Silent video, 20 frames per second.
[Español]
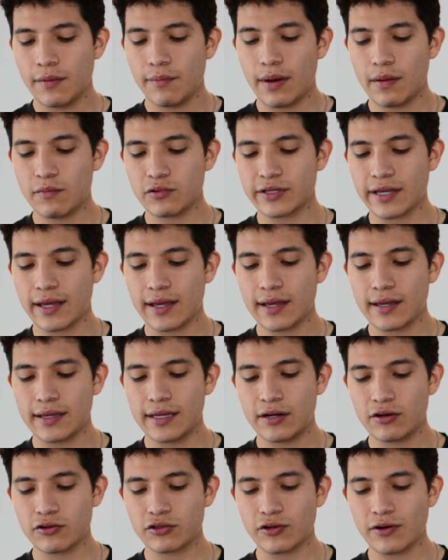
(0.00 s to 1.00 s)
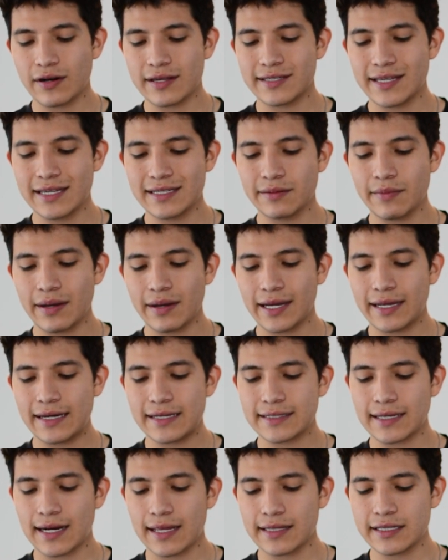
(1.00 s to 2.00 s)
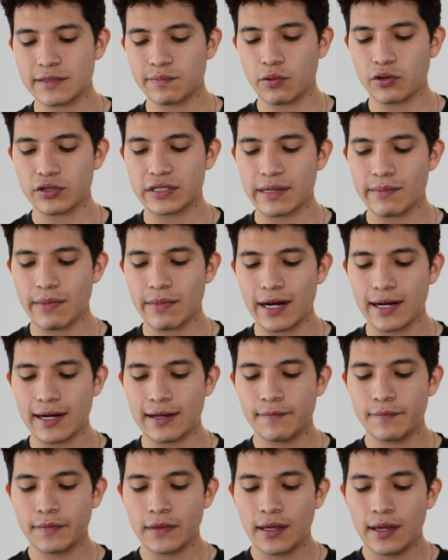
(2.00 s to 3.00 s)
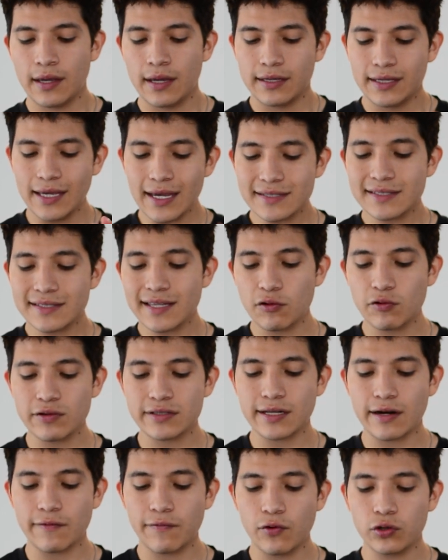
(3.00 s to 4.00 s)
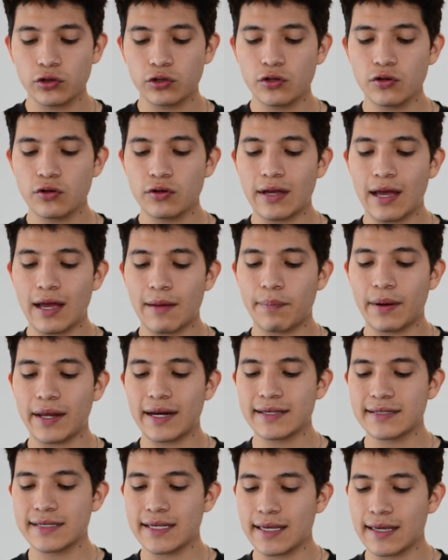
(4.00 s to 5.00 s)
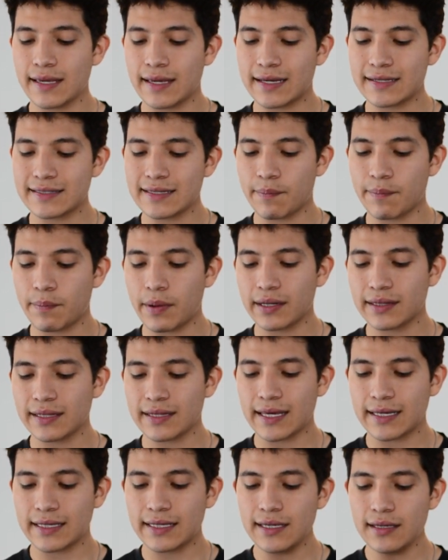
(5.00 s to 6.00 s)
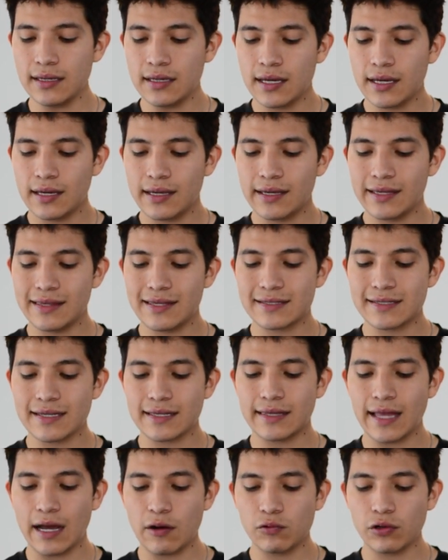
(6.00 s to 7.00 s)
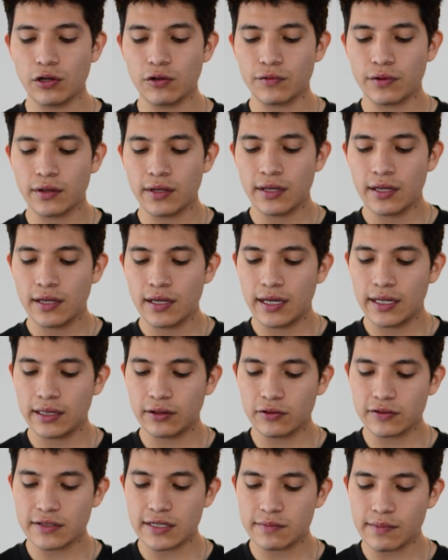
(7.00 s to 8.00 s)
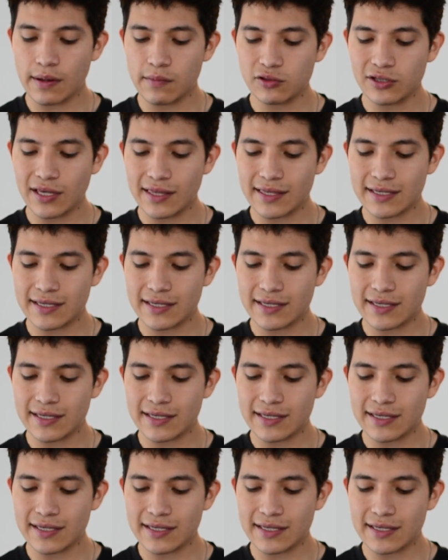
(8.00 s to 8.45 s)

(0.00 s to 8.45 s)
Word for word: vamos a irnos con las 10 imágenes gratis por semana. Ya está nuestra foto, aparece en esta parte de aquí y dice Download. Entonces, vamos a